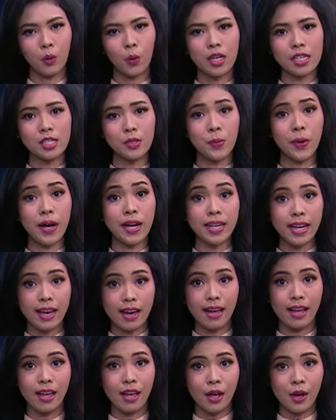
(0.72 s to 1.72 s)

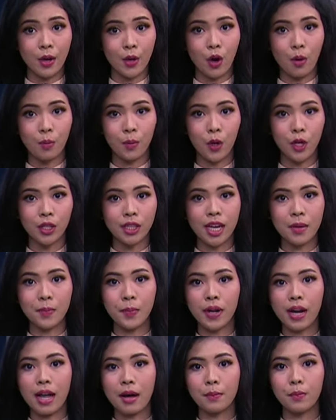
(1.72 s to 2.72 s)
waspada. Komplotan
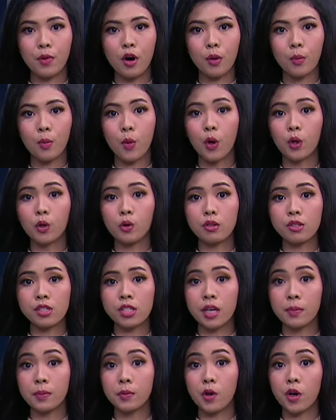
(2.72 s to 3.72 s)
perampok modus
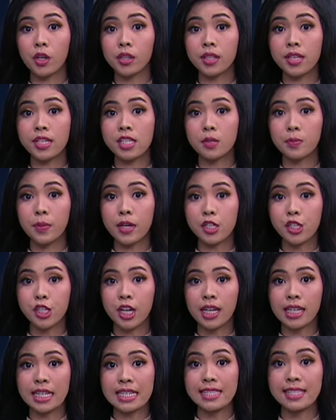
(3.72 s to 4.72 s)
hipnotis
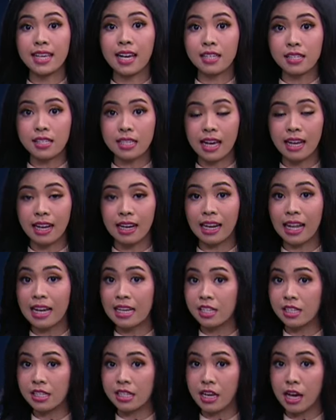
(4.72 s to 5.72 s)
spesialis sasar
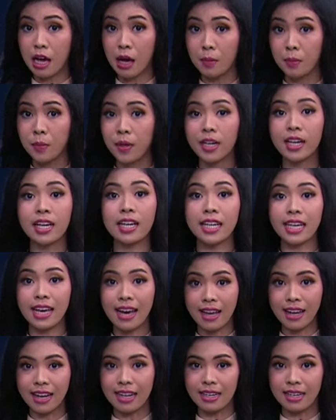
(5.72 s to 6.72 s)
lansia
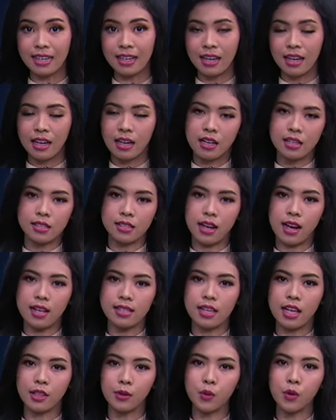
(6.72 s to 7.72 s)
berkeliaran. Salah
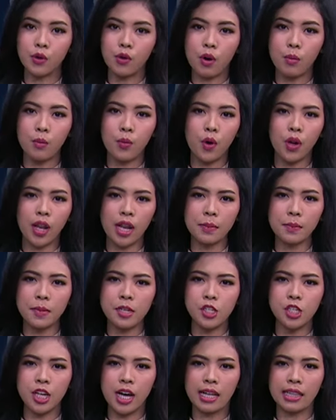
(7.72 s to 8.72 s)
satu gerombolan
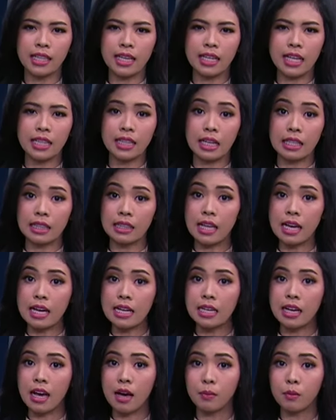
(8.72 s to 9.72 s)
penjahat ini
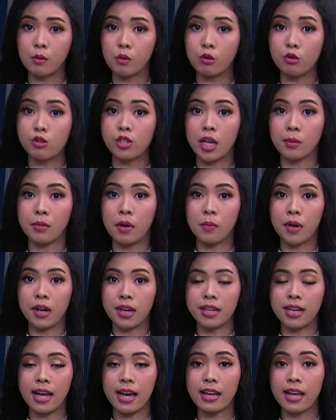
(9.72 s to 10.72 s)
tertangkap usai
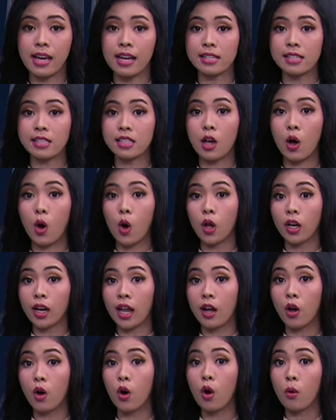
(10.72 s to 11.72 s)
memerdaya
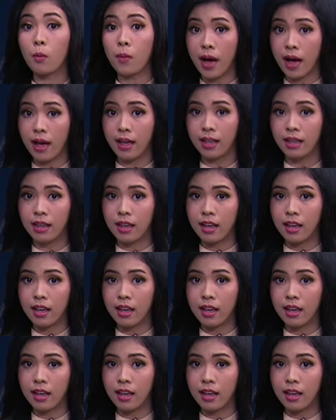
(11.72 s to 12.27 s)
seorang oma.